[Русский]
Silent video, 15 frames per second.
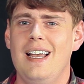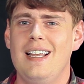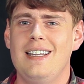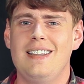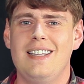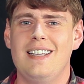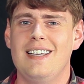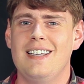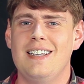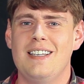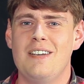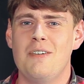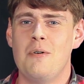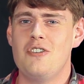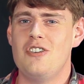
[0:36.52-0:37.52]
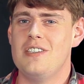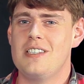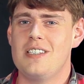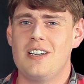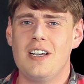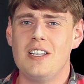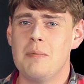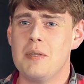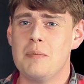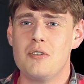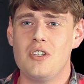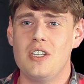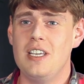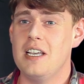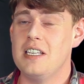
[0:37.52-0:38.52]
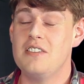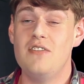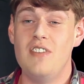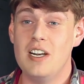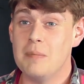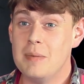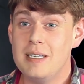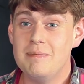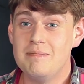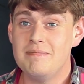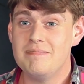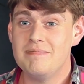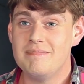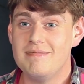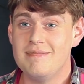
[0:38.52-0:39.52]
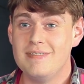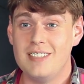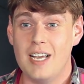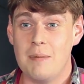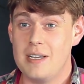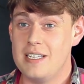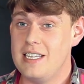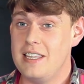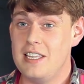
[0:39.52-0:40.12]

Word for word: Это очень странно, потому что я с фермы, там, где